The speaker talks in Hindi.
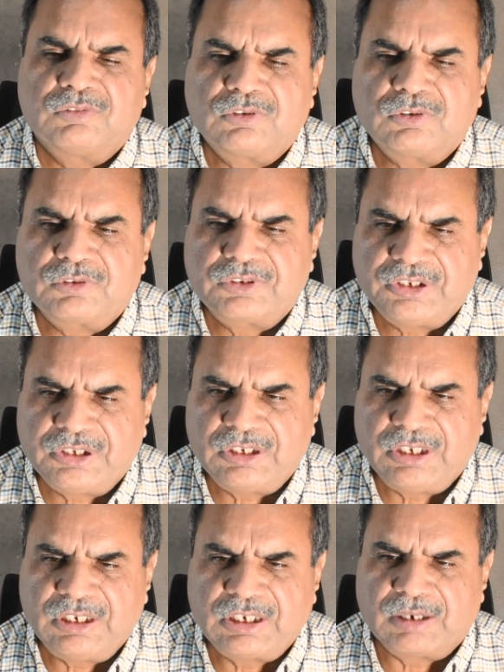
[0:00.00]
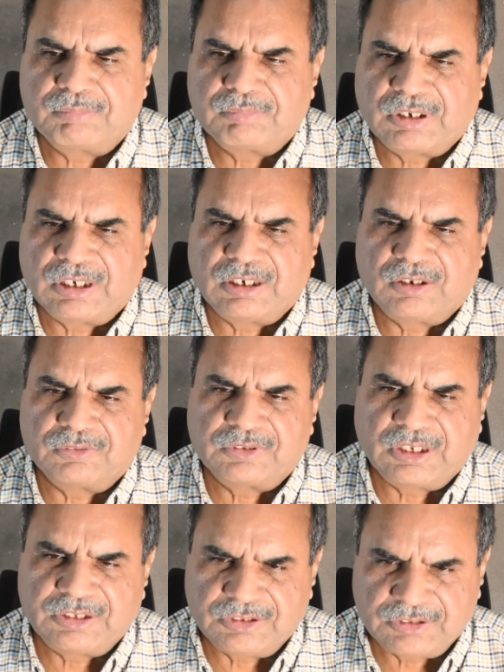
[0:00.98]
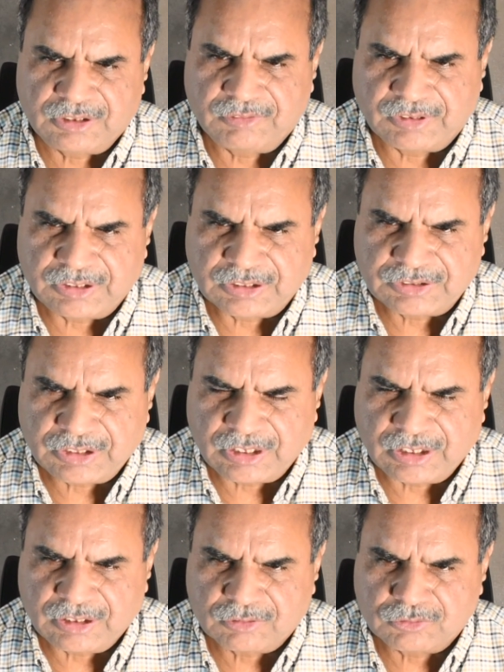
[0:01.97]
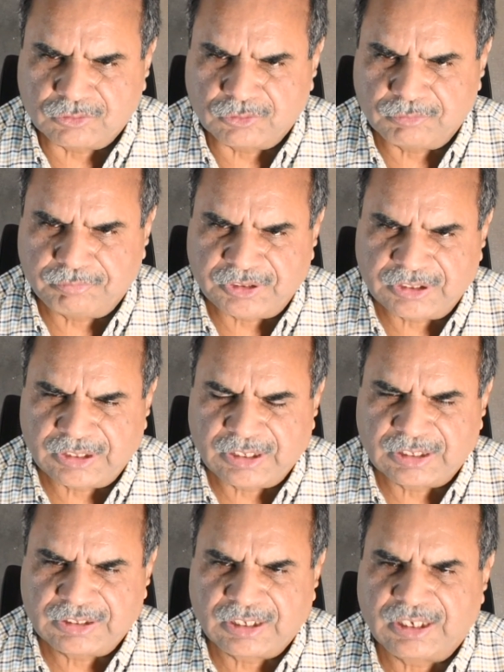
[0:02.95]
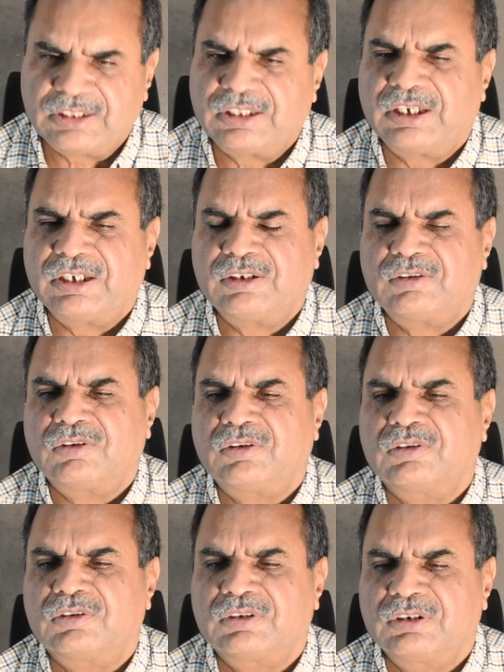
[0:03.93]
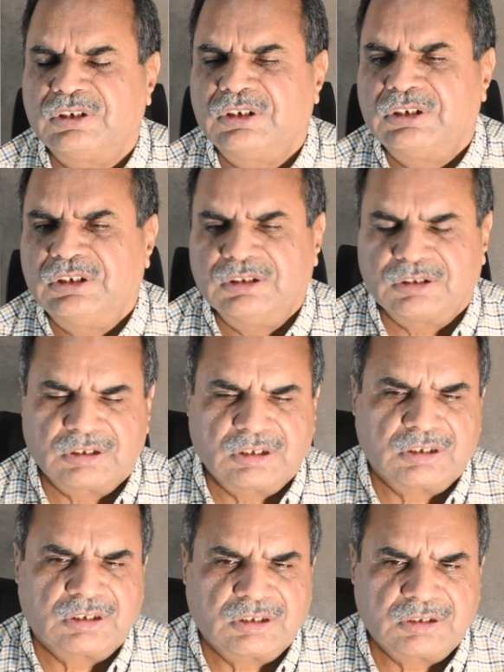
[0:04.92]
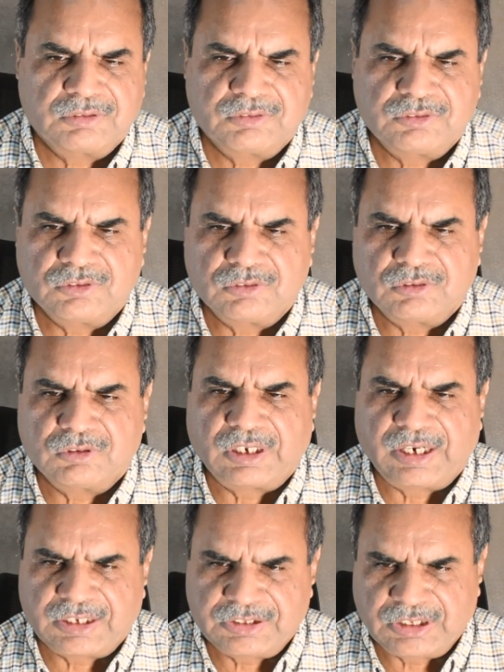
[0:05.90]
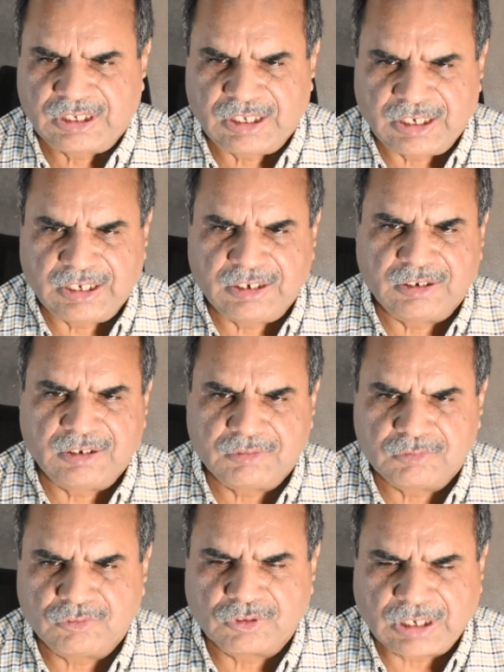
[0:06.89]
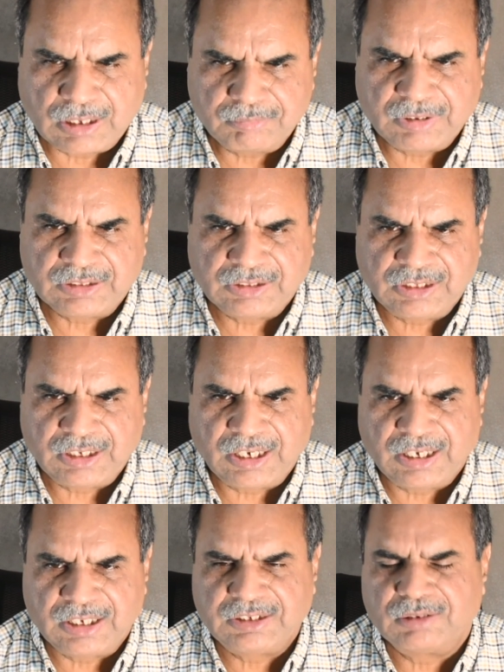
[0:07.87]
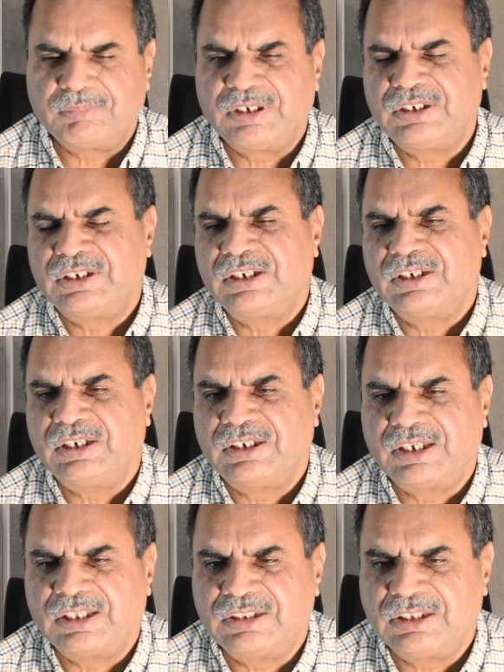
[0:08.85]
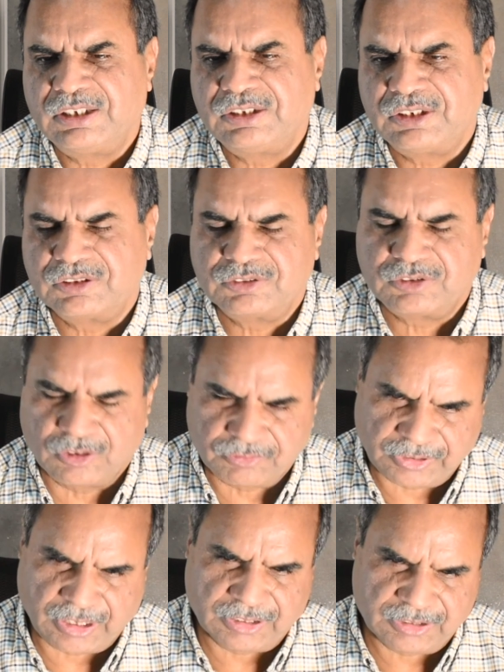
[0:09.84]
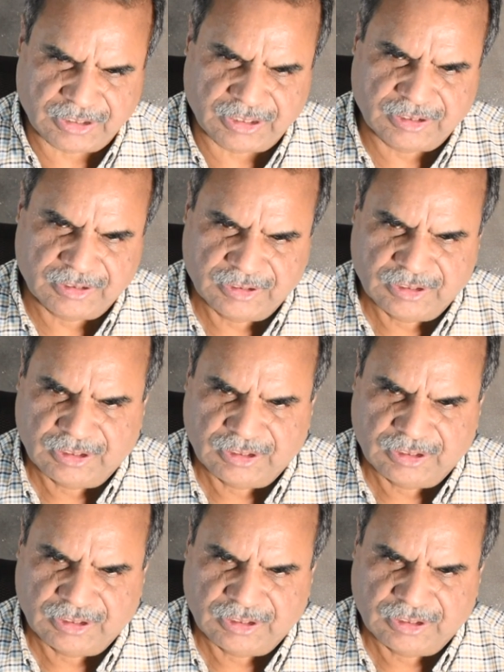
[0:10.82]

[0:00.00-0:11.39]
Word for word: वो ठीक नहीं काम कर रहा होता जिसकी वजह से खून पीछे जाता रहता है और जो एरेक्शन है वो कम आती है या मेंटेन नहीं रहती या सॉफ्ट रहती